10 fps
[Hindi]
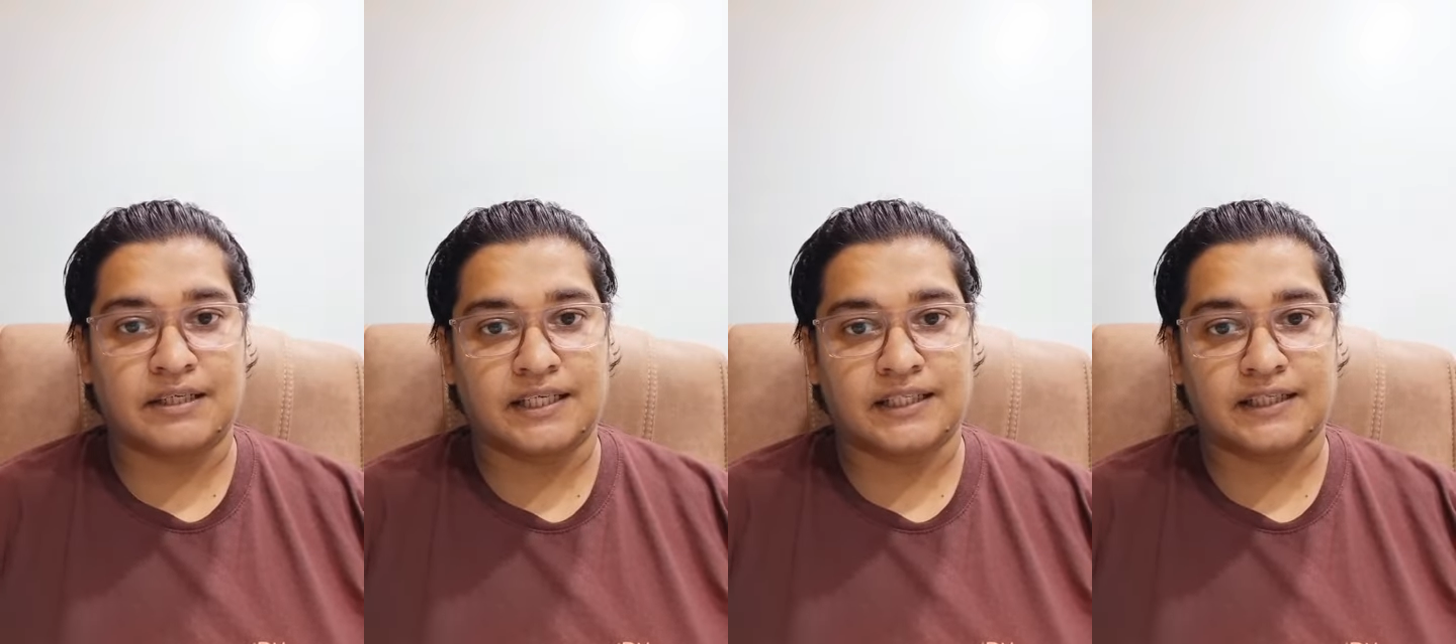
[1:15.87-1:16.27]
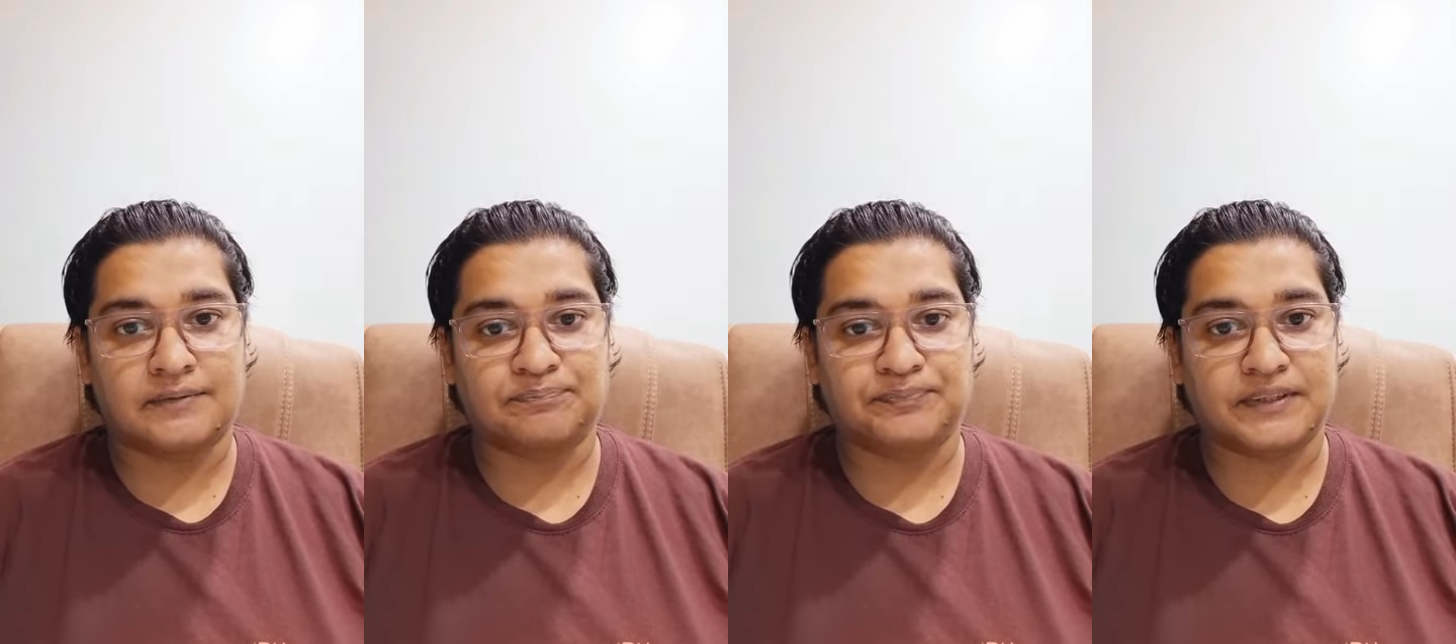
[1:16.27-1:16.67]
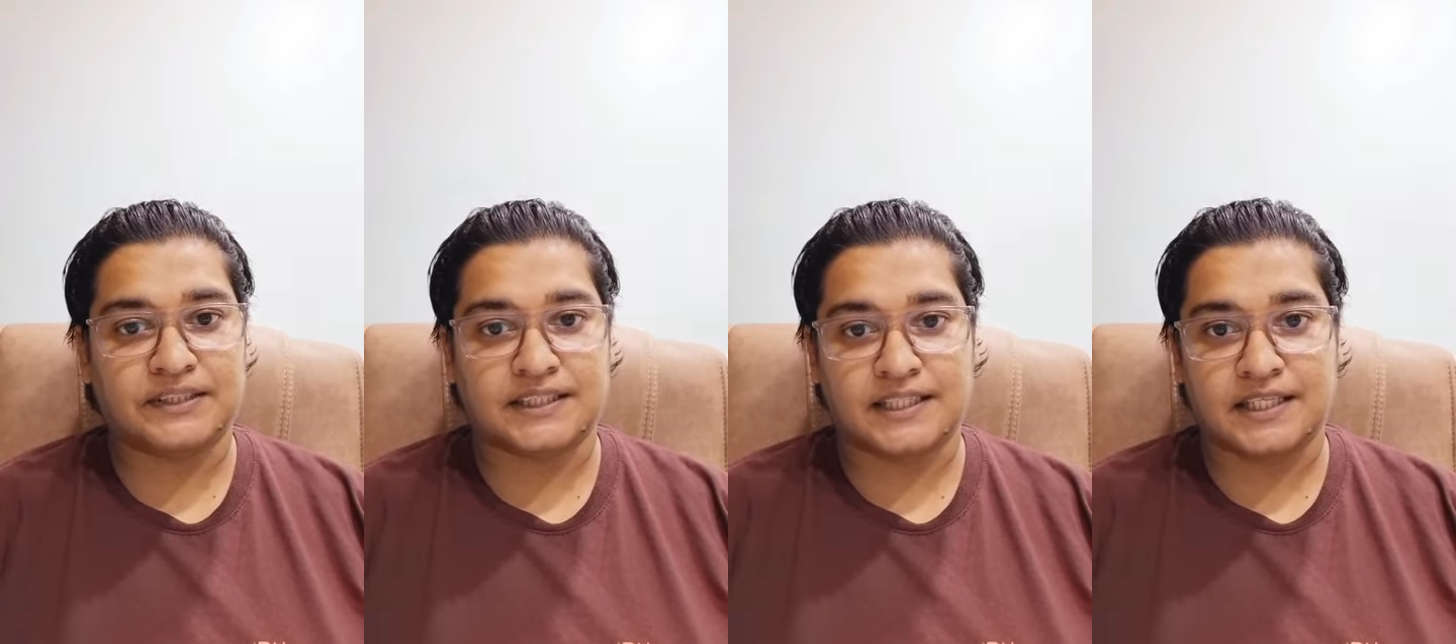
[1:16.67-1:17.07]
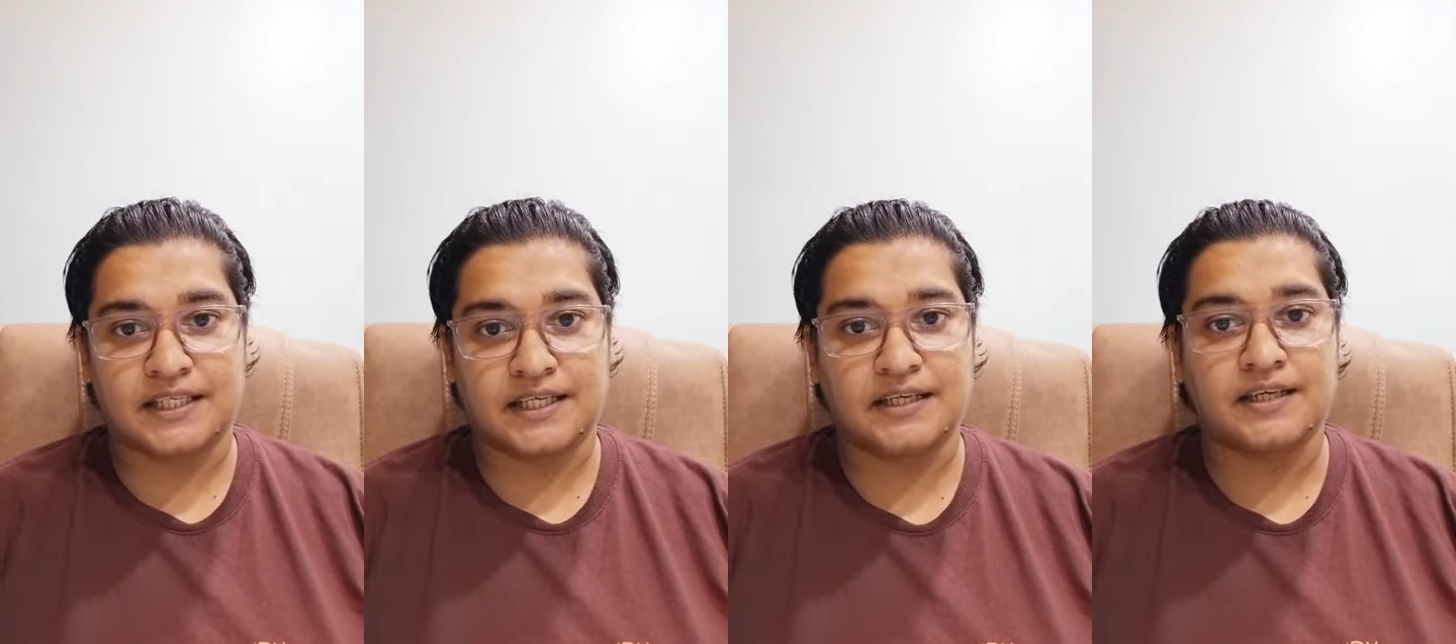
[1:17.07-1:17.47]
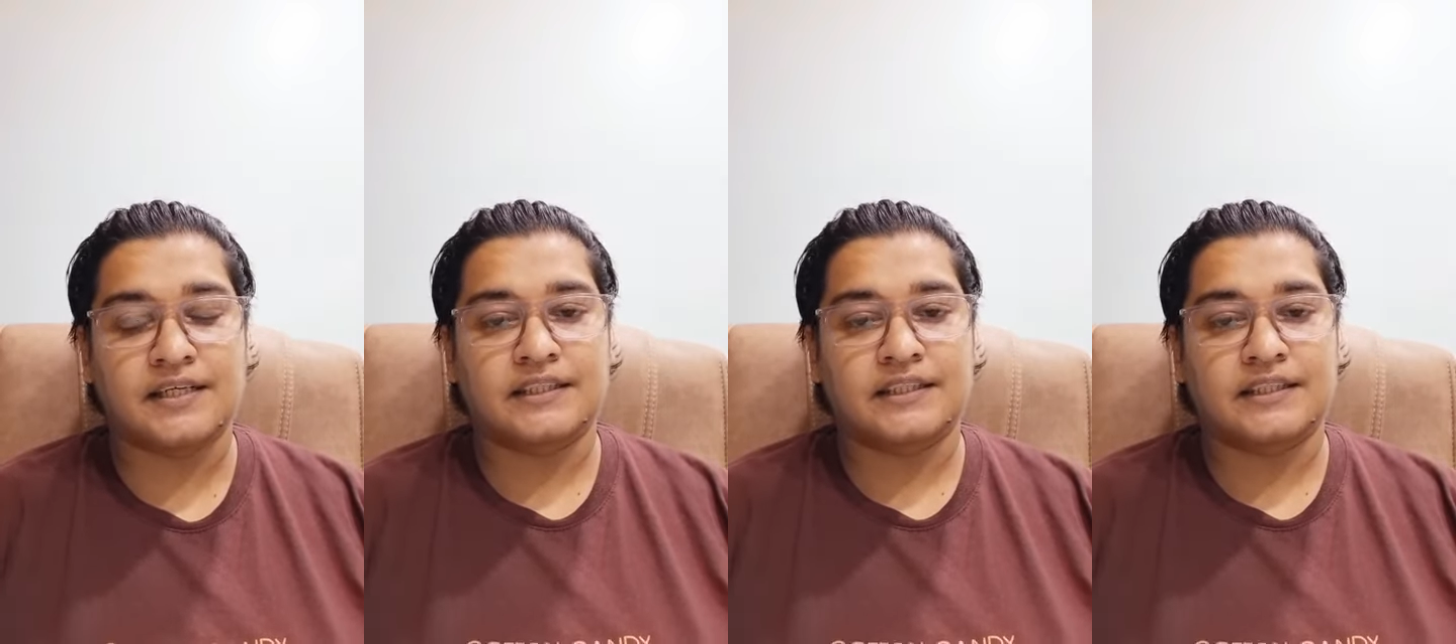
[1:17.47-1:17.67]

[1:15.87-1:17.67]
मिलेगा ऐसा नहीं है